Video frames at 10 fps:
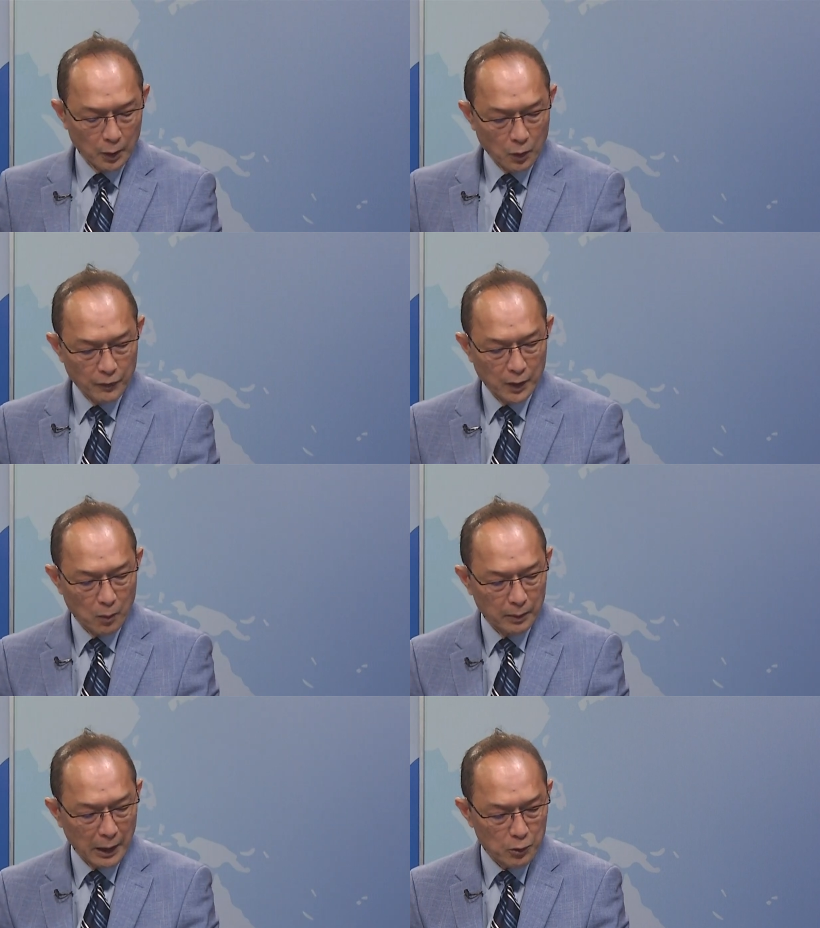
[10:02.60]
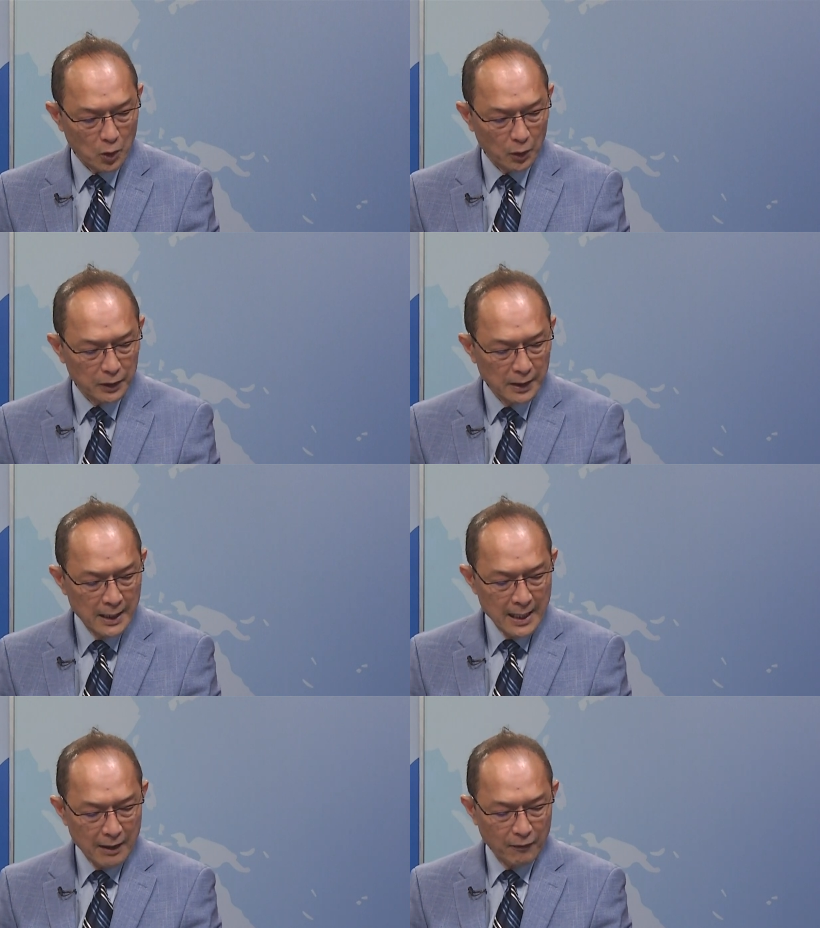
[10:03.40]
quý vị cùng theo dõi
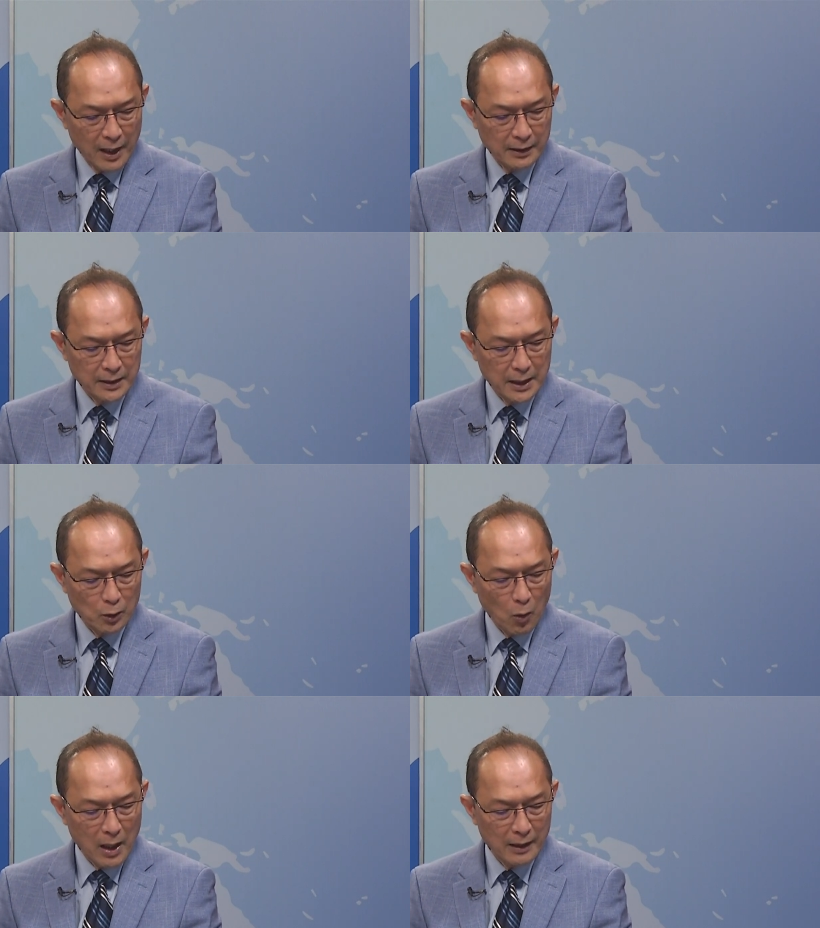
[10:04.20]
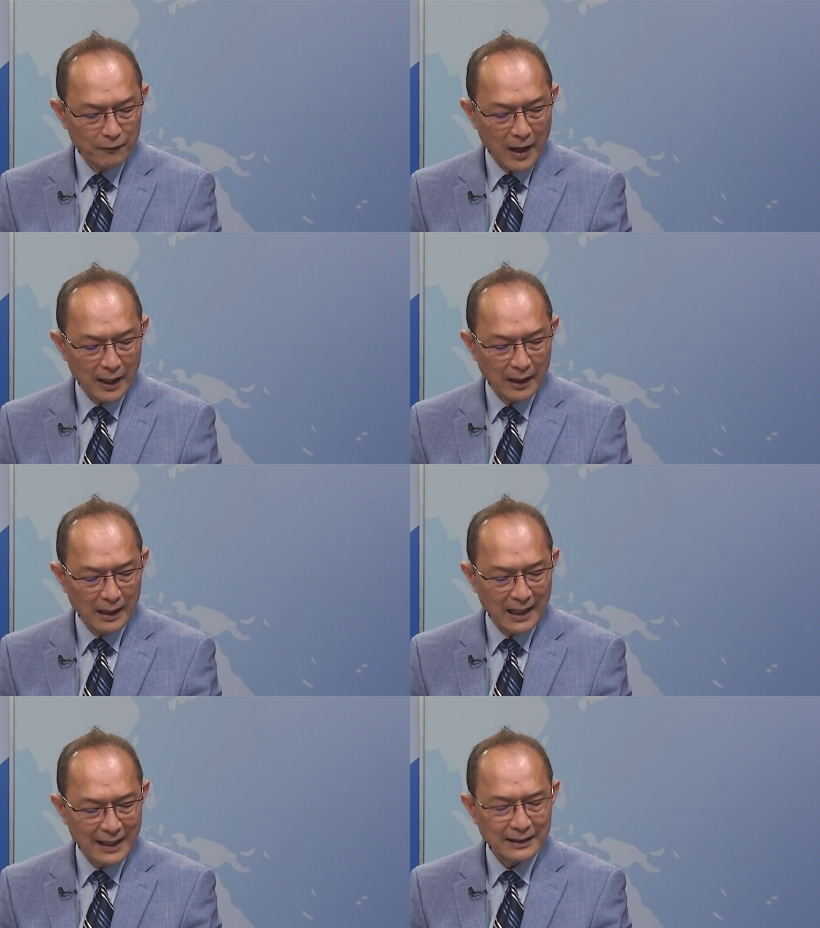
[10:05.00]
và nhìn qua vàng à,
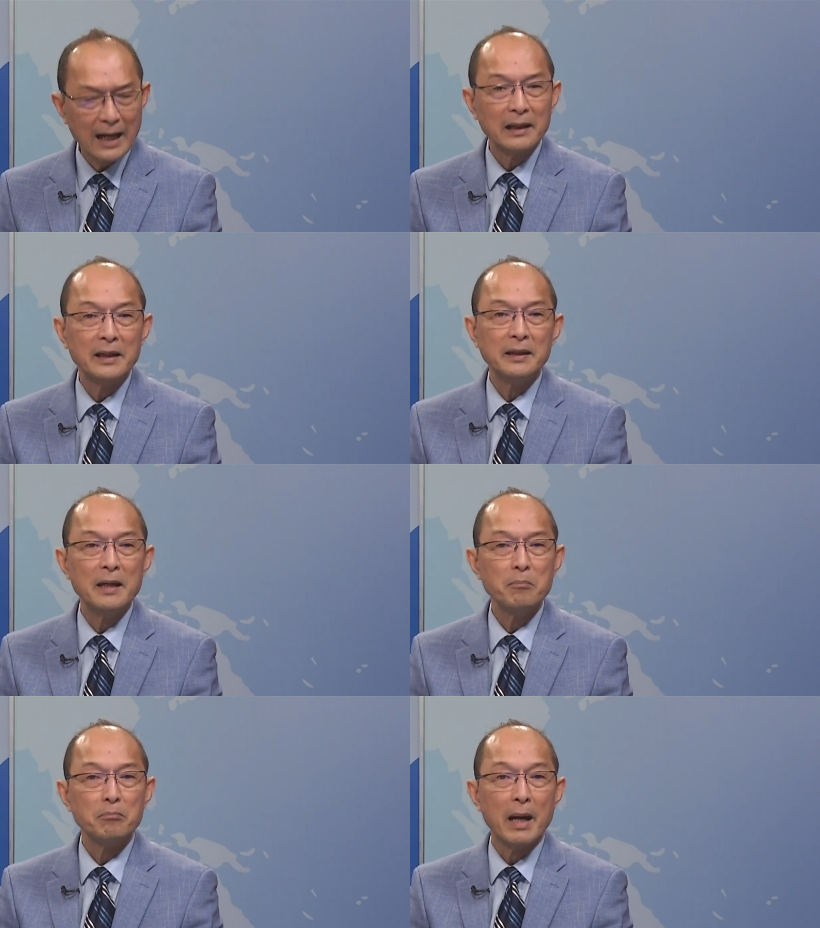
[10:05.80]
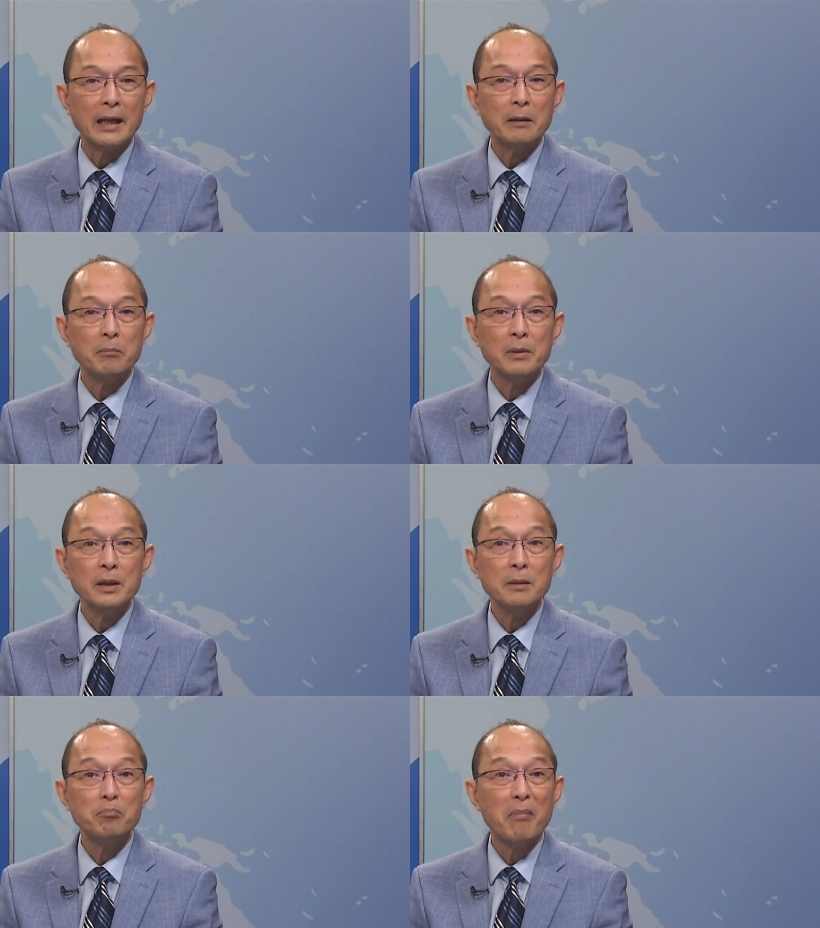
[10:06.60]
lại tăng lên đến
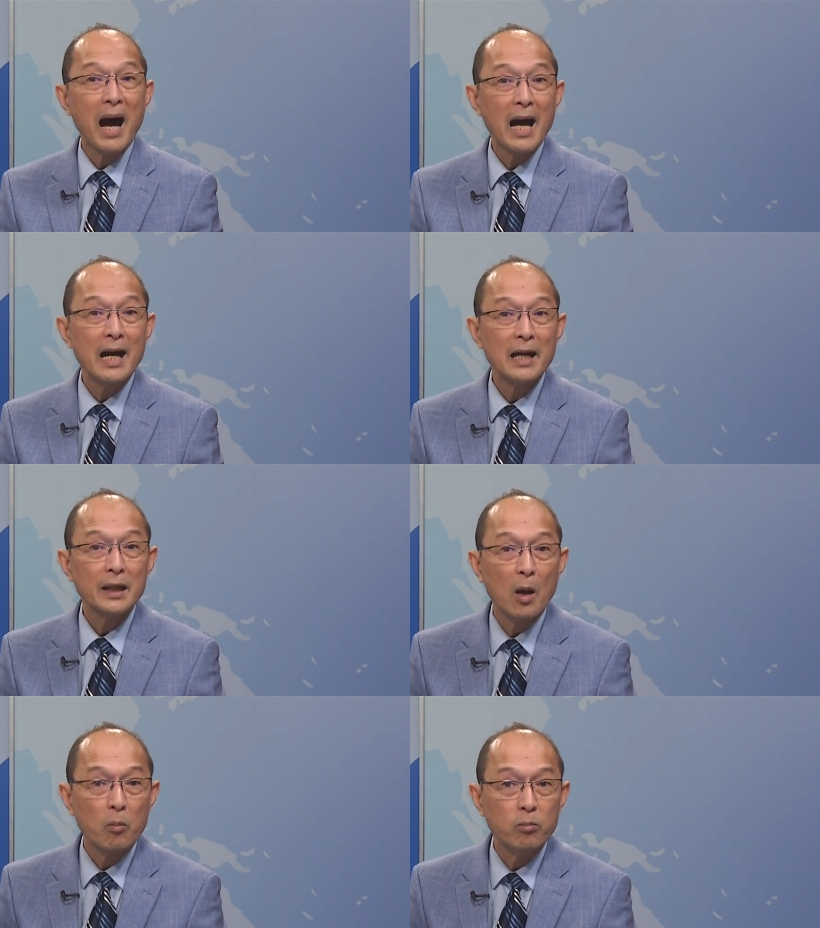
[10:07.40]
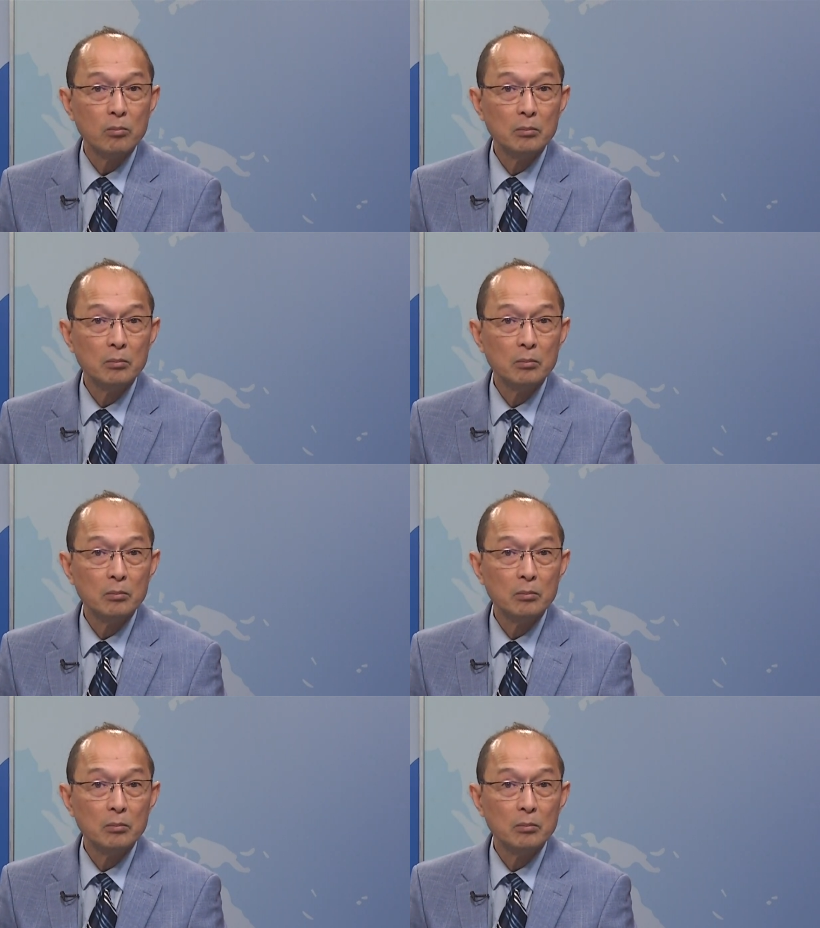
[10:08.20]
73 đồng